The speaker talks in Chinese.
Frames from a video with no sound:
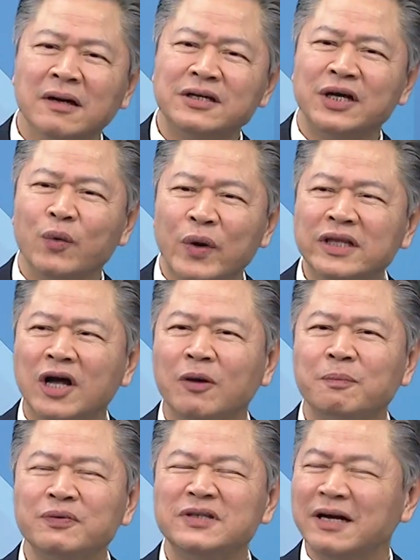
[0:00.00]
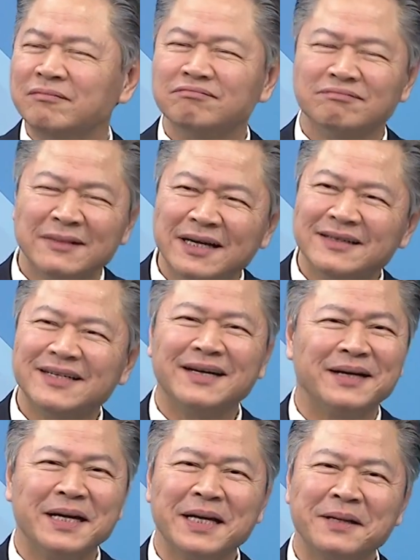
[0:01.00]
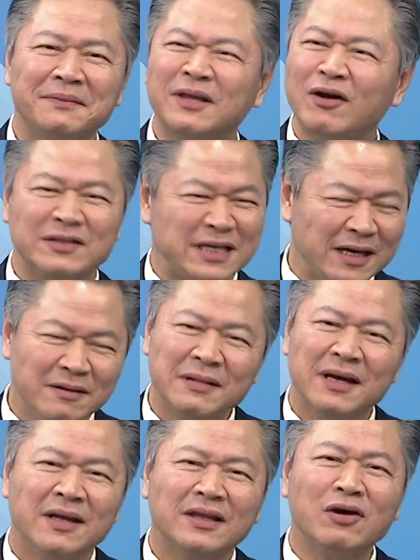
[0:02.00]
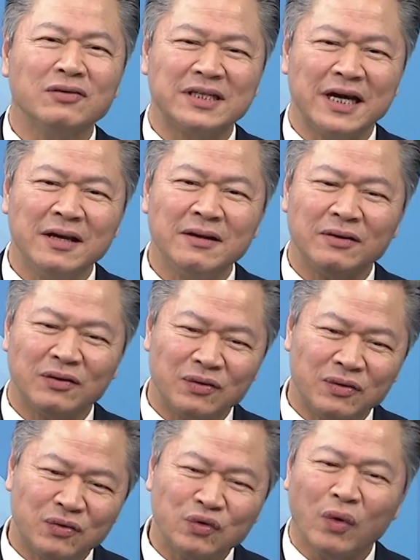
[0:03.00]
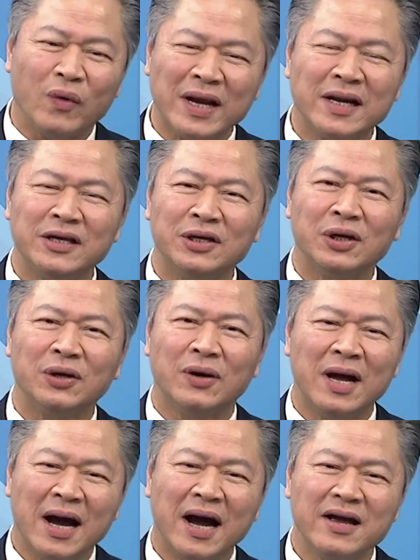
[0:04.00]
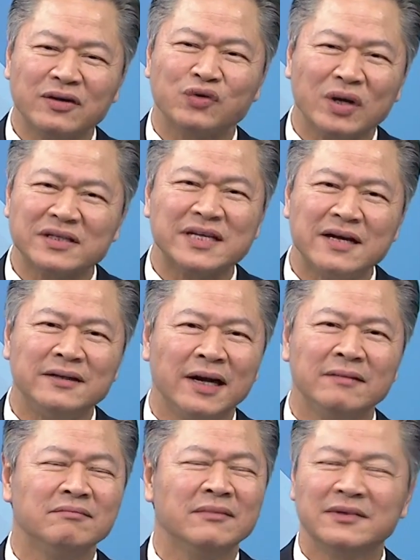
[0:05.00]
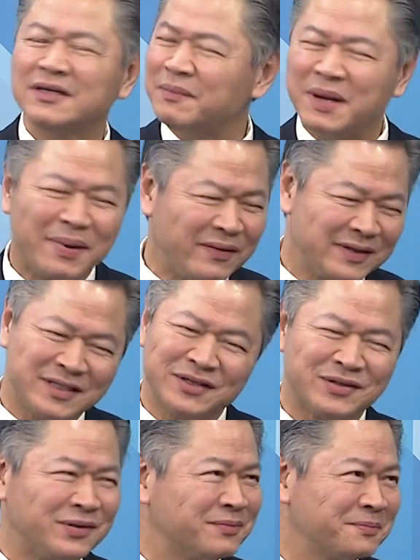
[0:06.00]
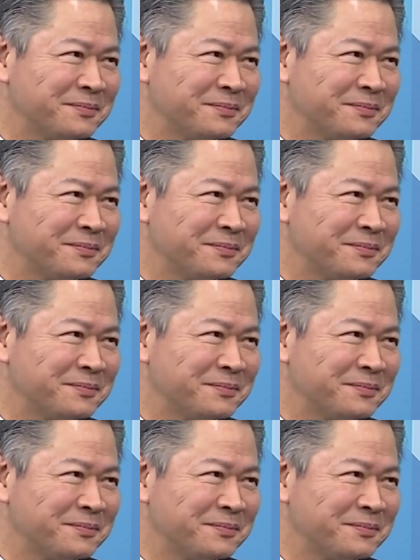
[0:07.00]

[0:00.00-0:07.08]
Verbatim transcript: 而且为盗不仁。这个盗贼，盗贼做完了以后还要装善人，这没办法接受。